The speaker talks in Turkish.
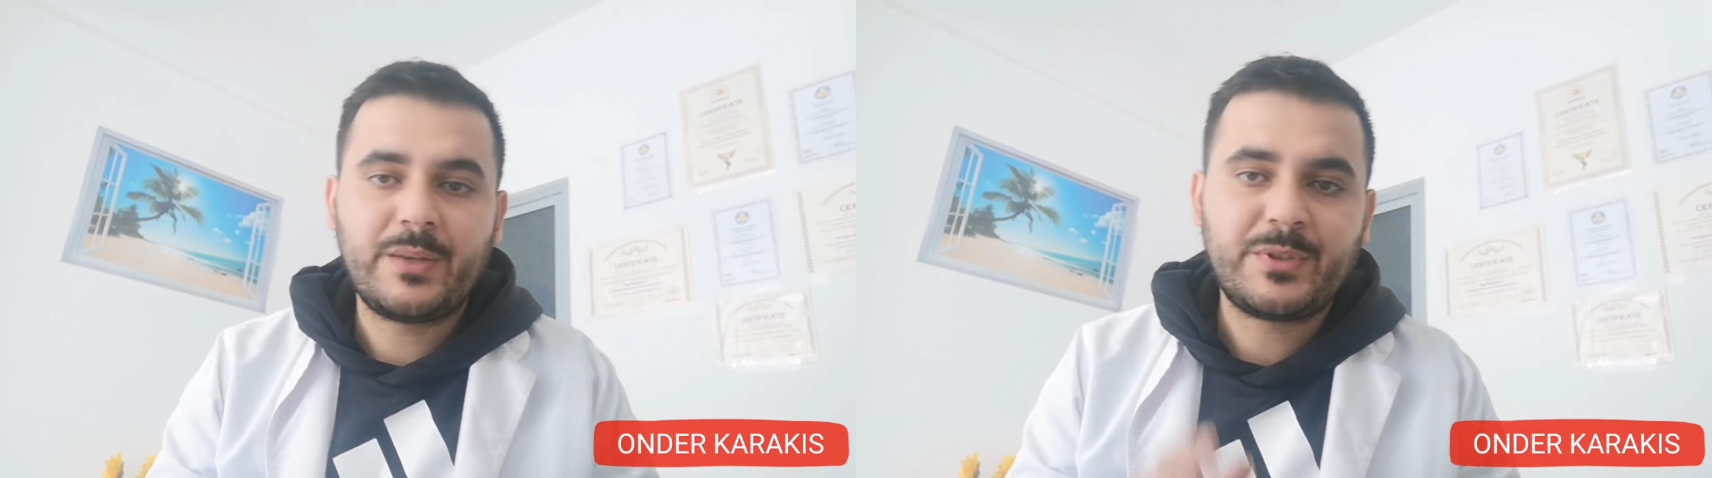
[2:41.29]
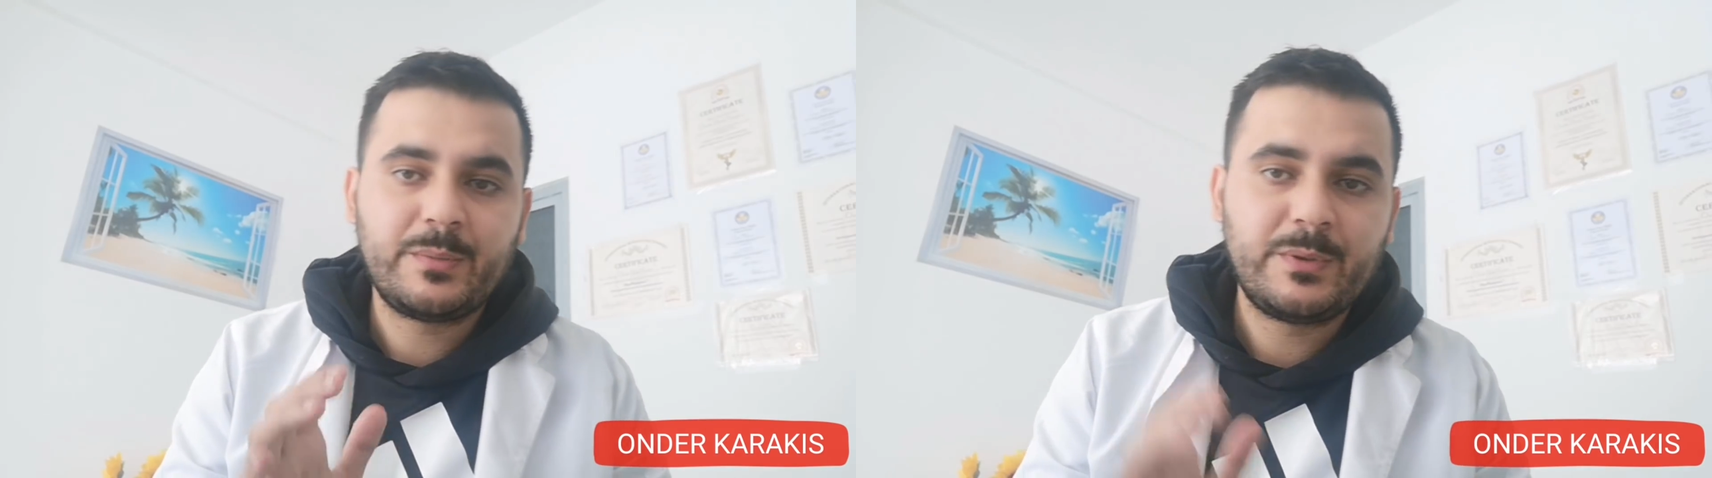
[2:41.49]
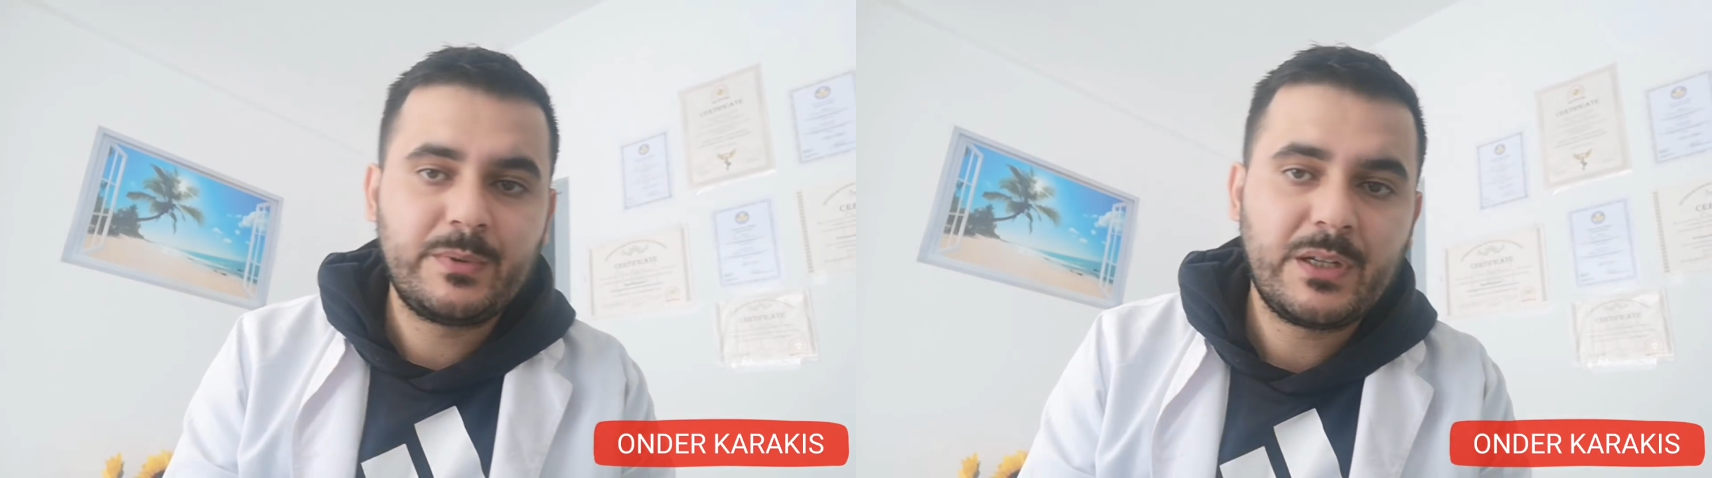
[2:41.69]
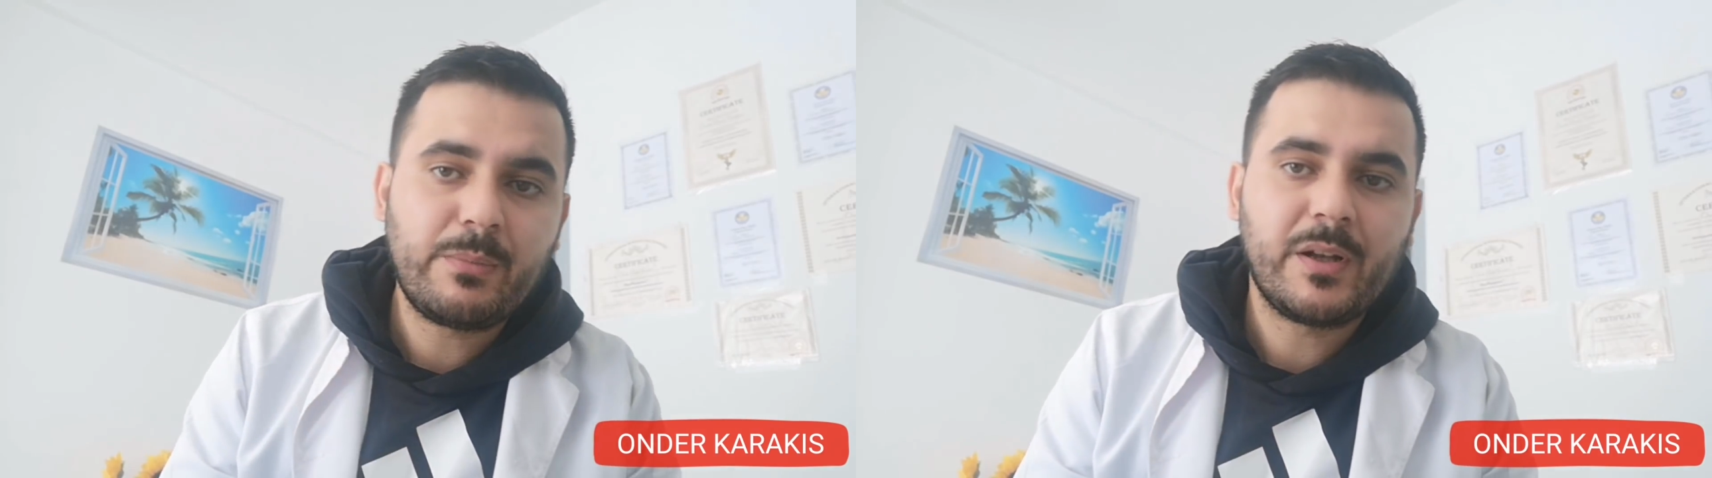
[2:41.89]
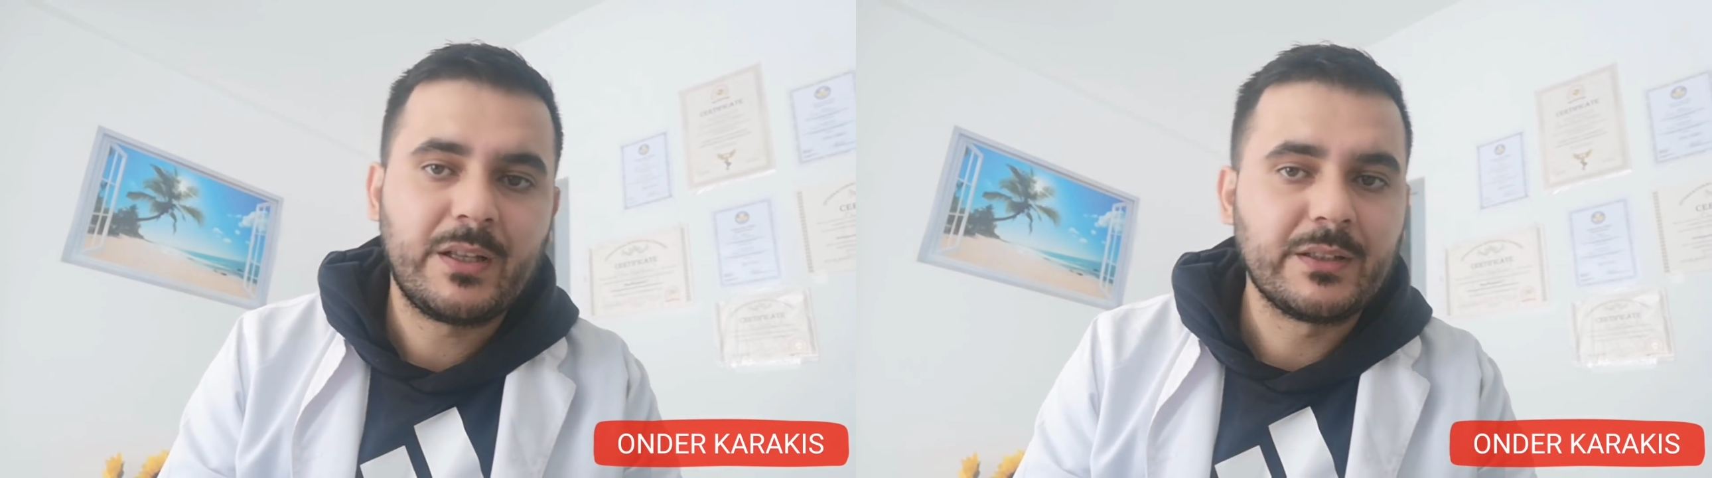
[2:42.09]
hepsi
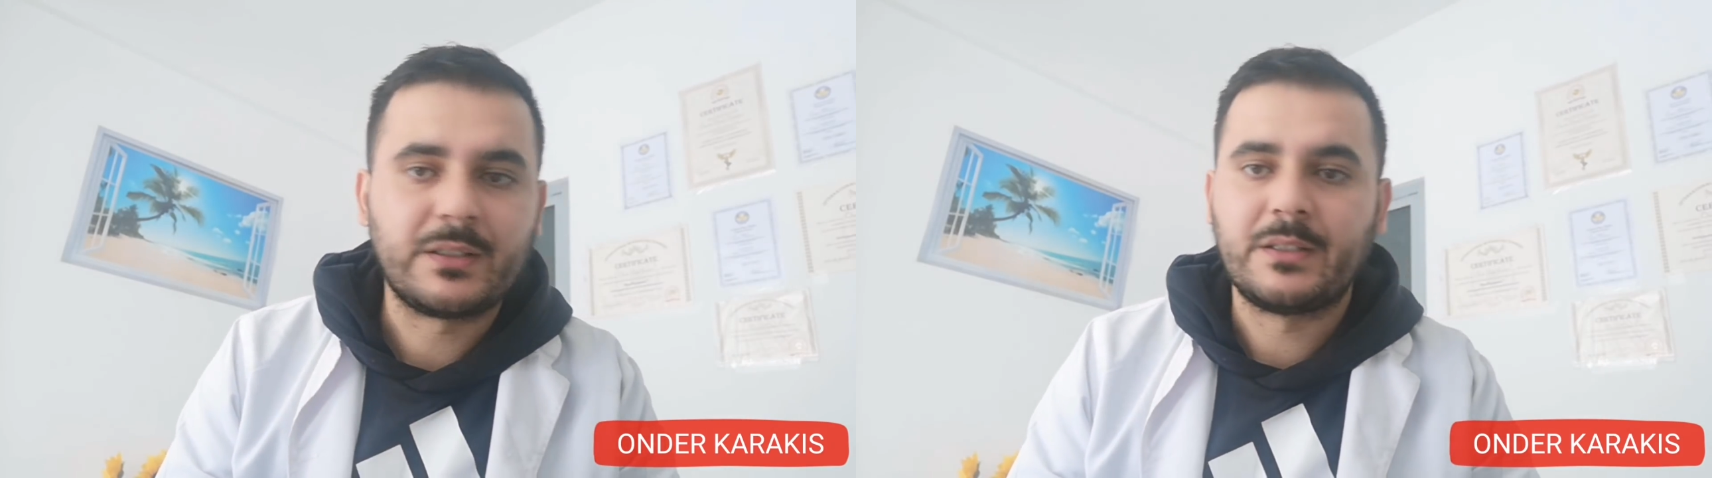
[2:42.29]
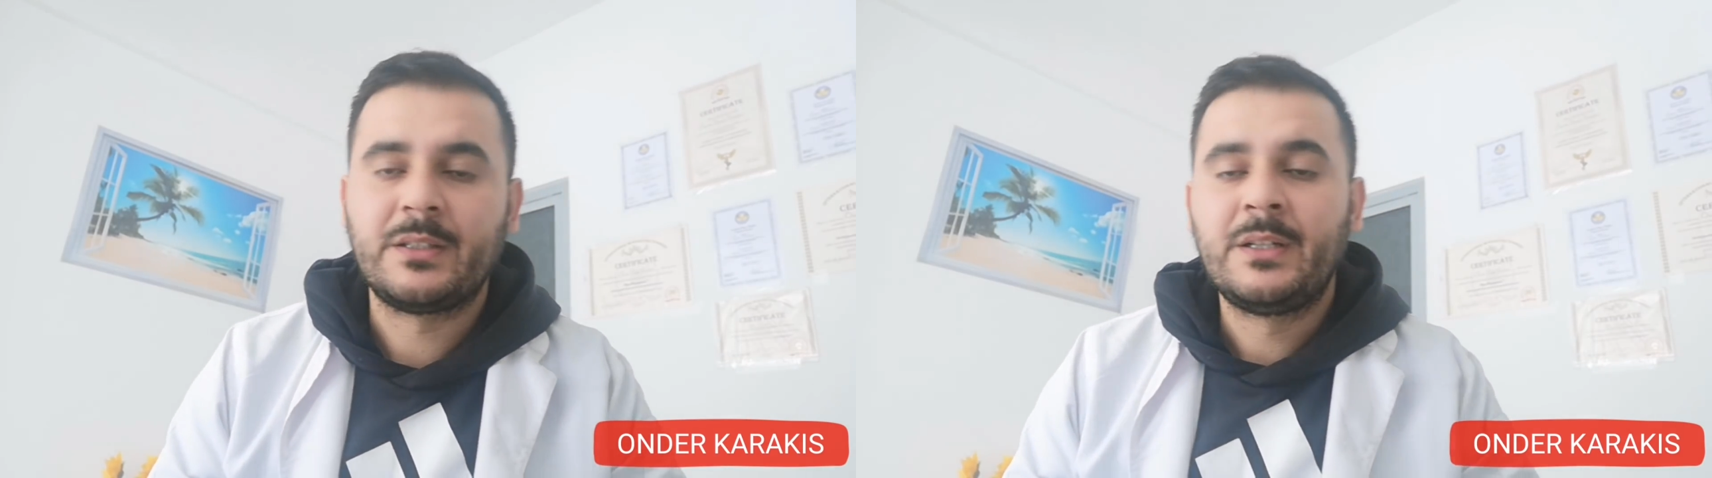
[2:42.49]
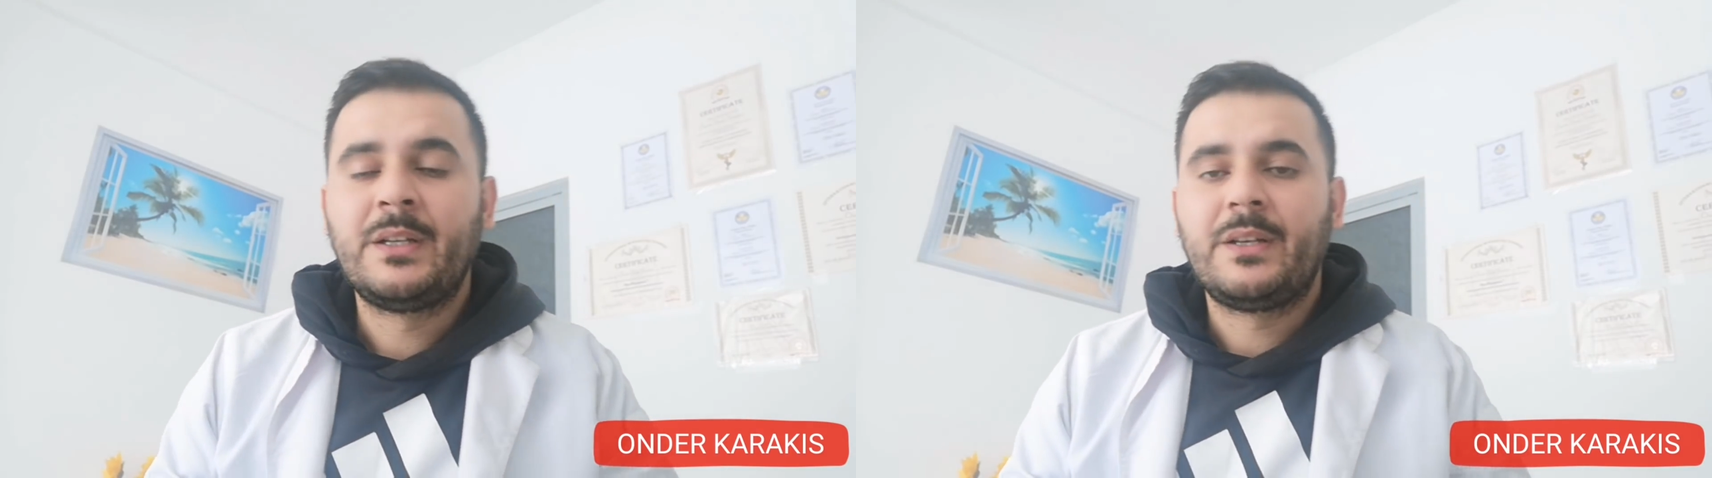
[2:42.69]
birbiriyle bağlantılı.